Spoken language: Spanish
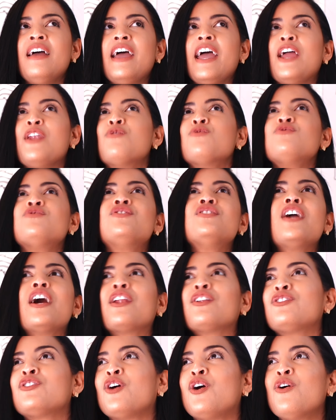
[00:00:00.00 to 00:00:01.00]
en un
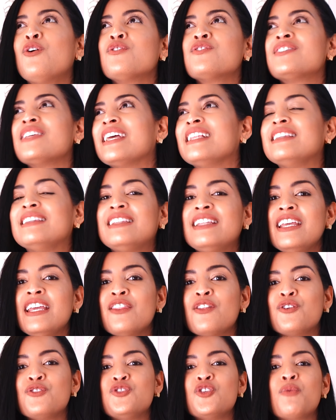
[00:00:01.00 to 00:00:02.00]
cierto
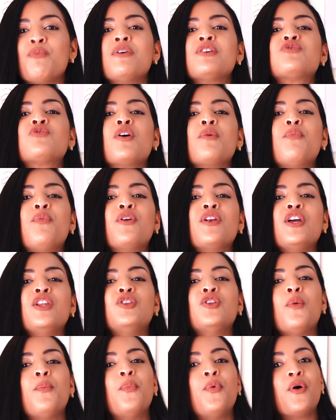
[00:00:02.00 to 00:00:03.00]
sentido yo me estoy
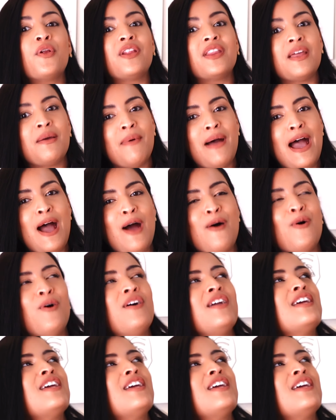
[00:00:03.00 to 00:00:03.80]
poniendo por debajo